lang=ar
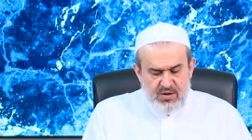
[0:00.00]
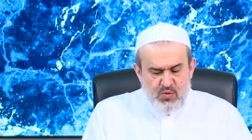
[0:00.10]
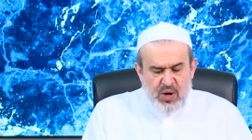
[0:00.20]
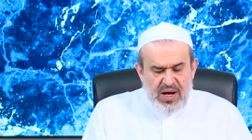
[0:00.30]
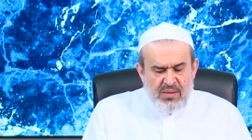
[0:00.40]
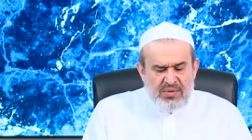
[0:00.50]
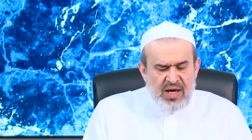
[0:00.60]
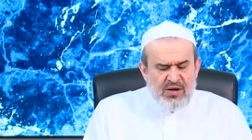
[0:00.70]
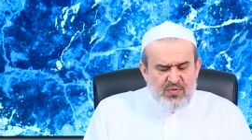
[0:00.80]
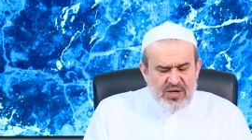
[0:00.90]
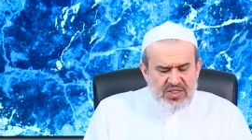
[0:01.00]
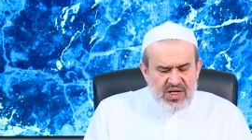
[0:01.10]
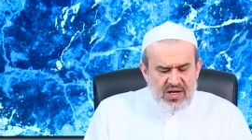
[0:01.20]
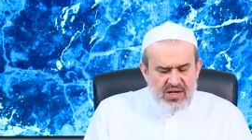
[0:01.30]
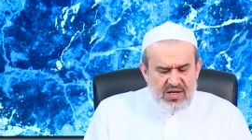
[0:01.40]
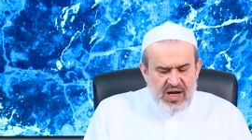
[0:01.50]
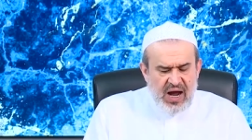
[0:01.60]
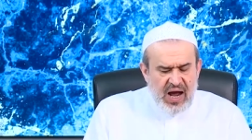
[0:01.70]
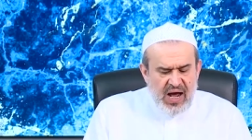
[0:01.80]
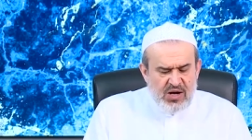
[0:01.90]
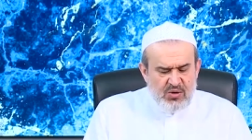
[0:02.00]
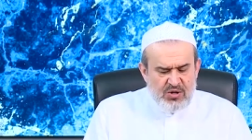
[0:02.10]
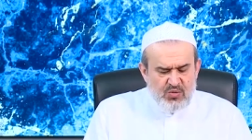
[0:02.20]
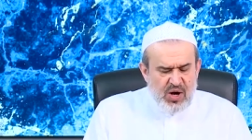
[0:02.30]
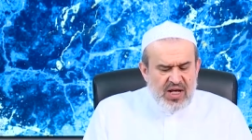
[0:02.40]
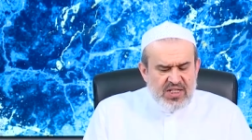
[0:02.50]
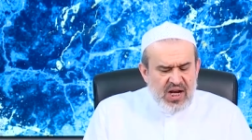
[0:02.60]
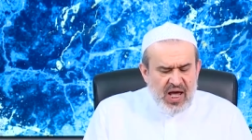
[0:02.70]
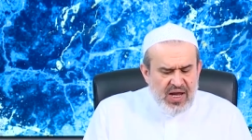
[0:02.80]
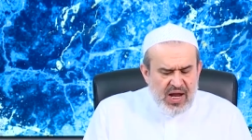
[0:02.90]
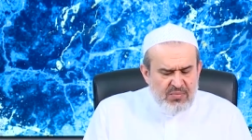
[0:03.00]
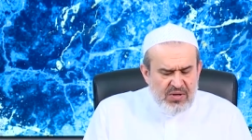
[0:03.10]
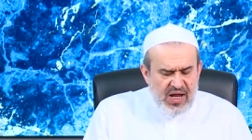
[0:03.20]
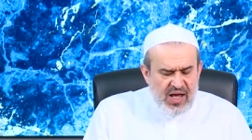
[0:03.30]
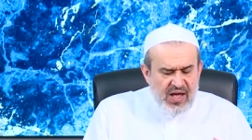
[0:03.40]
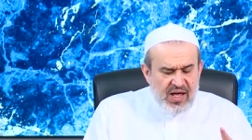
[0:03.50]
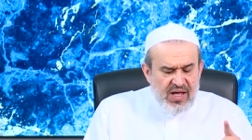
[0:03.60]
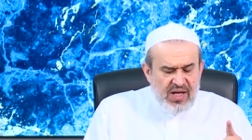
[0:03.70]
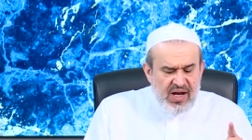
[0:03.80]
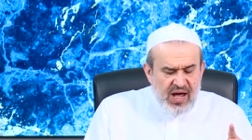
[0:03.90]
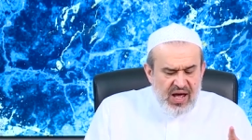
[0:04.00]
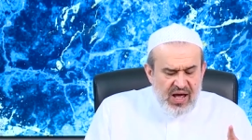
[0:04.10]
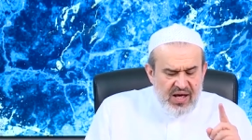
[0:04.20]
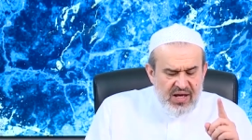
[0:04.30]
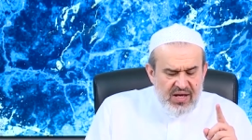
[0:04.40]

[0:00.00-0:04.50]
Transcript: ولم ينفصل حال وأتى الحنابلة إلى